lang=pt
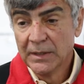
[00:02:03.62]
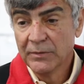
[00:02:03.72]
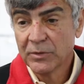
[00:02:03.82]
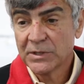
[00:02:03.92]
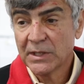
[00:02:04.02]

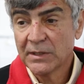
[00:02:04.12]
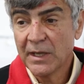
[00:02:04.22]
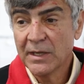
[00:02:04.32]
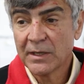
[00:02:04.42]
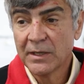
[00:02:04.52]
e você
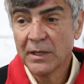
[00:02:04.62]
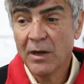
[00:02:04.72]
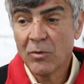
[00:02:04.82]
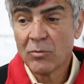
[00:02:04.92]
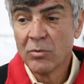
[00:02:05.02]
tem aqui
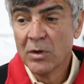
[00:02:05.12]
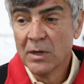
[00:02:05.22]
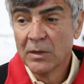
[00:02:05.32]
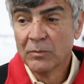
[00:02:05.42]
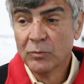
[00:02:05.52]
algo
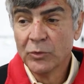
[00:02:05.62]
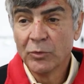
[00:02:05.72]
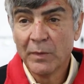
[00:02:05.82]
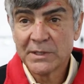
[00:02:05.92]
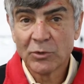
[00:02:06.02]

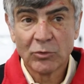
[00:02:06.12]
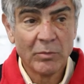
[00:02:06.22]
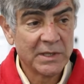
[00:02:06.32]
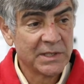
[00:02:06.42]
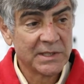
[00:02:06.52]
muito mais
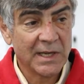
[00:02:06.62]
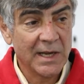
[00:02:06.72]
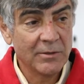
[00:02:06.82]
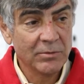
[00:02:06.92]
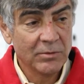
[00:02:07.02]

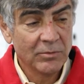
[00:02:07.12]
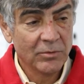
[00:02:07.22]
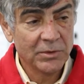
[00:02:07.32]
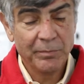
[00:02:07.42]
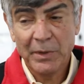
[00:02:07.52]
automatizado,
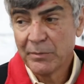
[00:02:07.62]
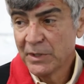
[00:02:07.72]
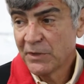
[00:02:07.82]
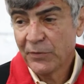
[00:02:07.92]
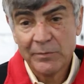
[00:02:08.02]
onde
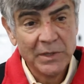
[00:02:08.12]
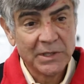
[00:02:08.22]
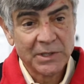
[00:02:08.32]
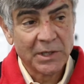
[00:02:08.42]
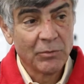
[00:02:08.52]
permite a família
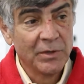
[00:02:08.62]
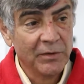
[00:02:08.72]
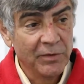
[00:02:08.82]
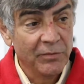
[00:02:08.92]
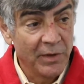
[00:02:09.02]
se reunir e
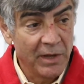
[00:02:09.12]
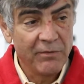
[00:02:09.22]
viver em